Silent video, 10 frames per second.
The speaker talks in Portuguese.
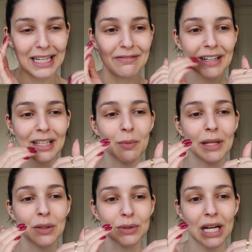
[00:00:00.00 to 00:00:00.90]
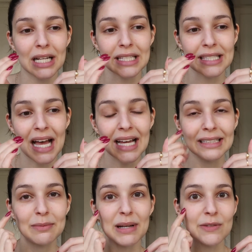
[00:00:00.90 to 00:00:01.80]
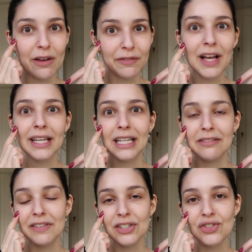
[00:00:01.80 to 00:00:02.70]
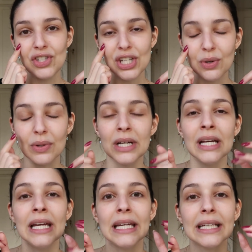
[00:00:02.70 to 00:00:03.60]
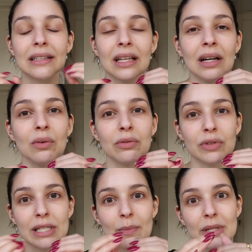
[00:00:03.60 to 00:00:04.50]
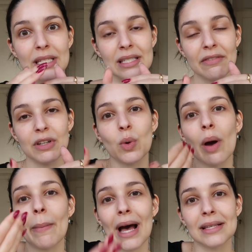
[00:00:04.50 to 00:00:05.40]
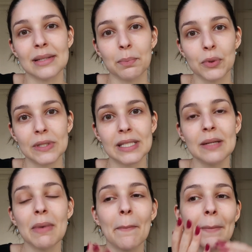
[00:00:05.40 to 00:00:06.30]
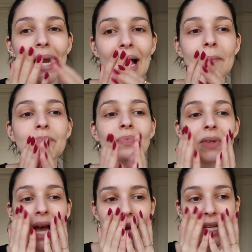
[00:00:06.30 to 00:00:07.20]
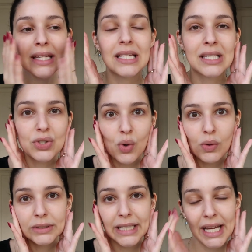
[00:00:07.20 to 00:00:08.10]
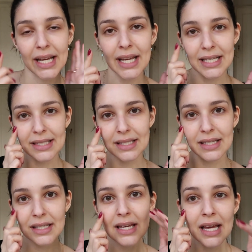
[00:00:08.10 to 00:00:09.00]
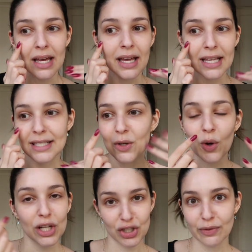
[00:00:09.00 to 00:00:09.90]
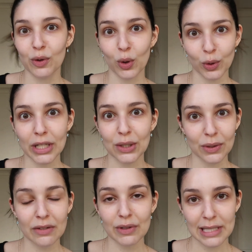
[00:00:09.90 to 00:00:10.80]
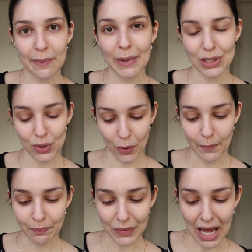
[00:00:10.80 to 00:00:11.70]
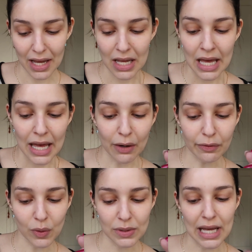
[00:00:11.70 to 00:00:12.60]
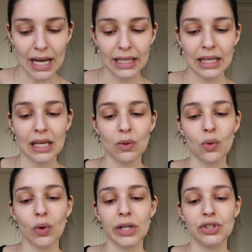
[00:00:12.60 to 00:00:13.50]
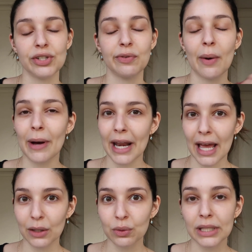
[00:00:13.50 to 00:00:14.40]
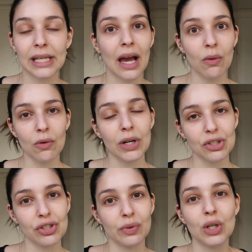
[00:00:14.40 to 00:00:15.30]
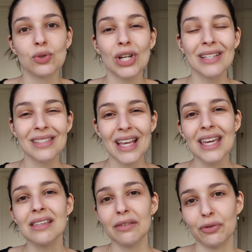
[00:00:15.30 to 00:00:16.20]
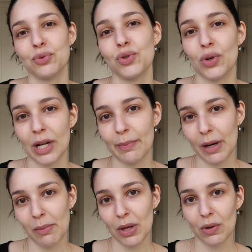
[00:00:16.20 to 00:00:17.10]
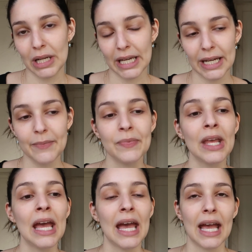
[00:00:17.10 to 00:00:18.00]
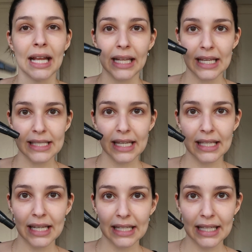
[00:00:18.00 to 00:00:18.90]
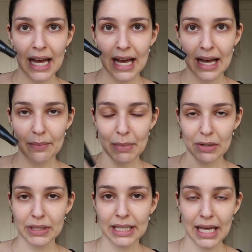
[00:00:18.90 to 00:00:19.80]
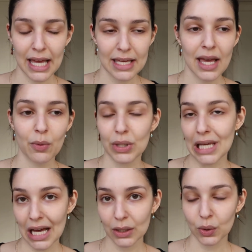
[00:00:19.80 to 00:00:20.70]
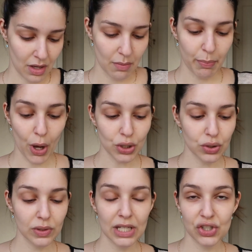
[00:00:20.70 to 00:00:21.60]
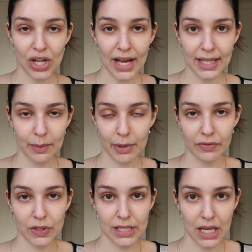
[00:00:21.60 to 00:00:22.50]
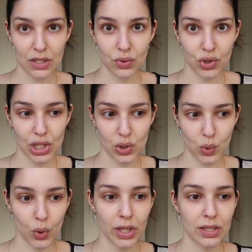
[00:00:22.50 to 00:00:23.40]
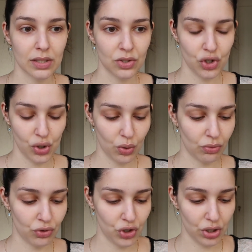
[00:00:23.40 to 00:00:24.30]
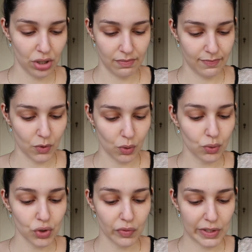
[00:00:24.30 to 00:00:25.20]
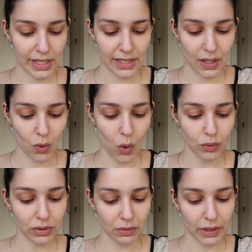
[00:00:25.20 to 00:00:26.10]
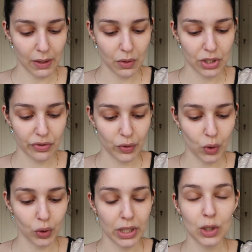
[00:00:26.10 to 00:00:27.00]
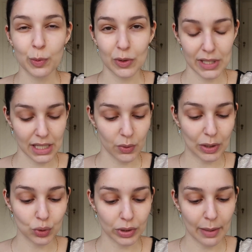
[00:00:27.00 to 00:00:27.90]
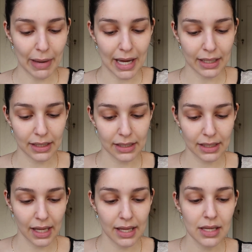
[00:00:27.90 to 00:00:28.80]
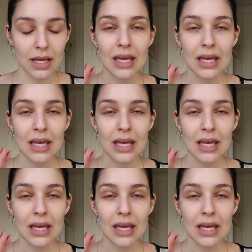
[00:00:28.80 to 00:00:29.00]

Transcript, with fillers: Ele vai dar uma neutralizada, mas vai ficar aquele verdinho. Então, você precisa vir com a base por cima para aí esconder esse esse corretivo colorido que você passou, tá? Eu vou usar aqui um corretivo amarelo, que é um corretivo que eu já sei que funciona para minha olheira. É, esse aqui é da Mary Kay, é o Yellow. Posso deixar aqui para vocês sugestões de, de onde vocês encontram, né, corretivo colorido, que eu sei que não é toda a marca que tem.